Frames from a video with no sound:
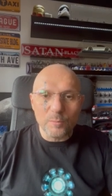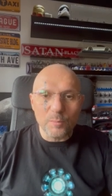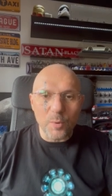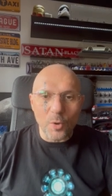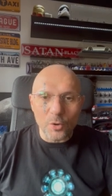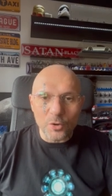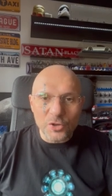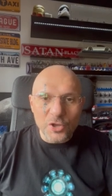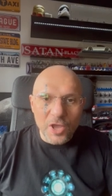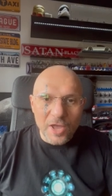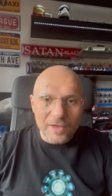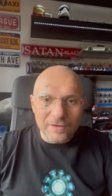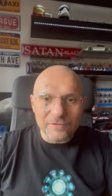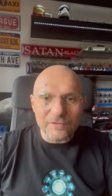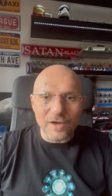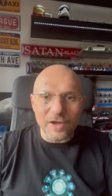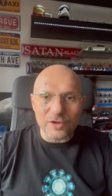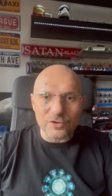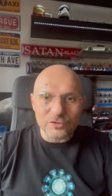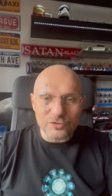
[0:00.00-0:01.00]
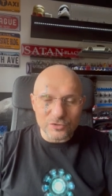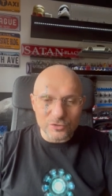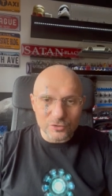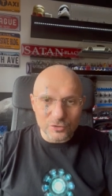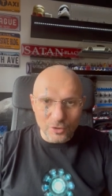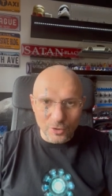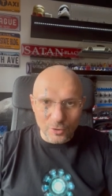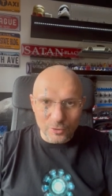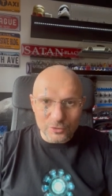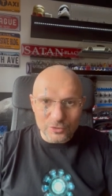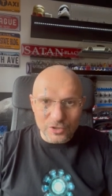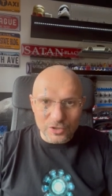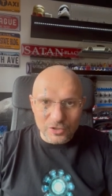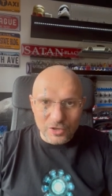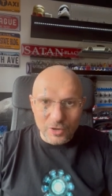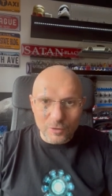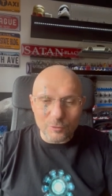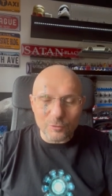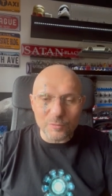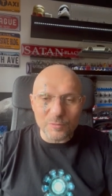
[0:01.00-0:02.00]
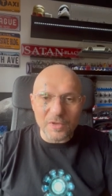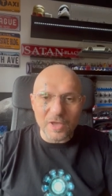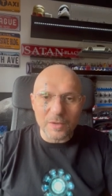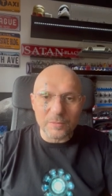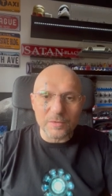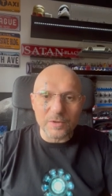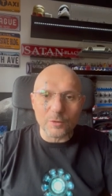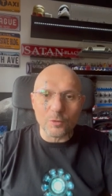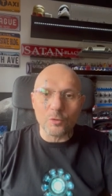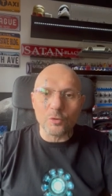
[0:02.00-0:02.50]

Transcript: ponieważ to, że nie umiemy